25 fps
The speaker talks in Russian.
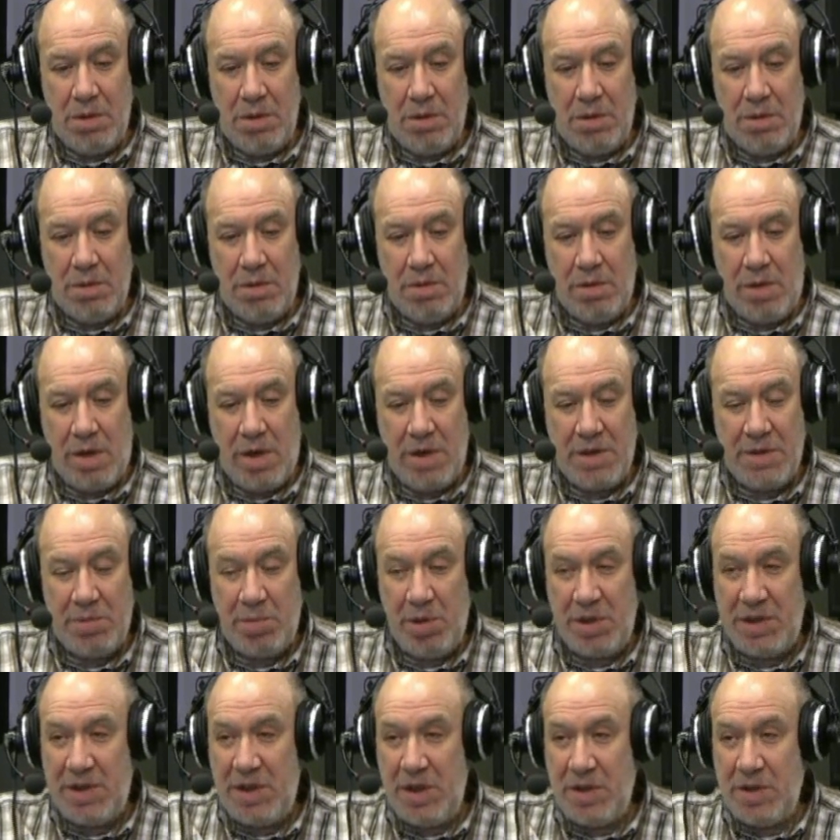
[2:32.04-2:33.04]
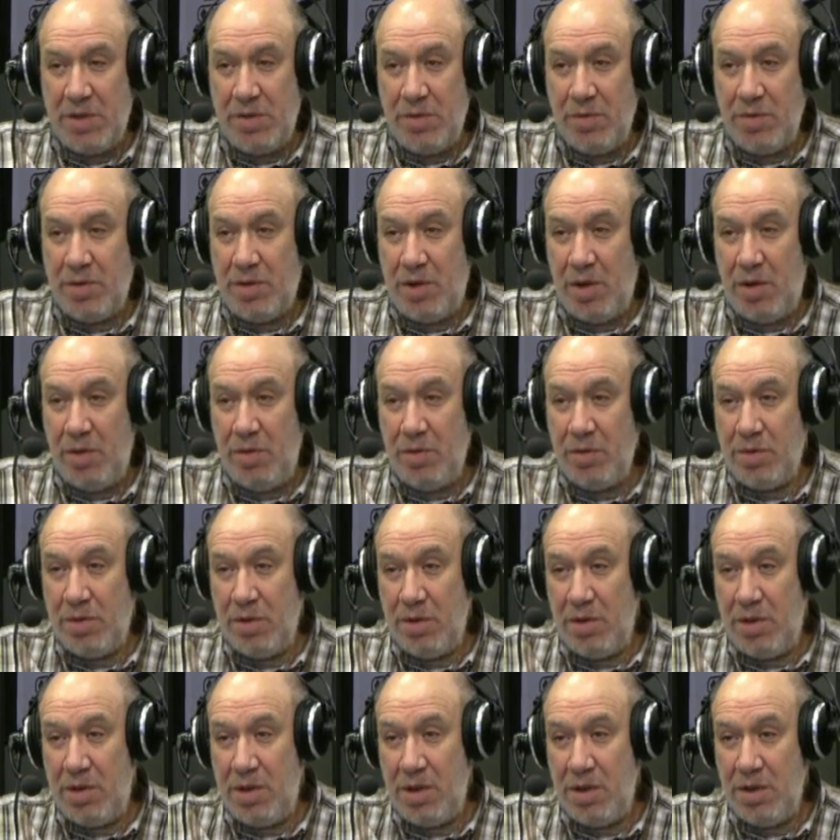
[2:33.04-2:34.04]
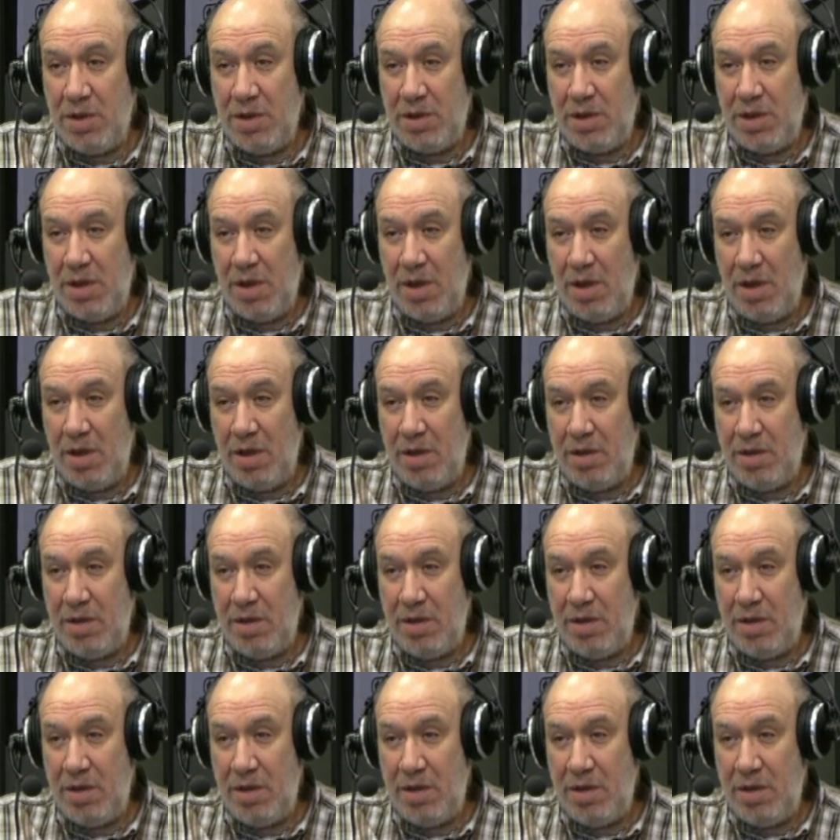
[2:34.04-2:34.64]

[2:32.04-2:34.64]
Распад Советского Союза начался,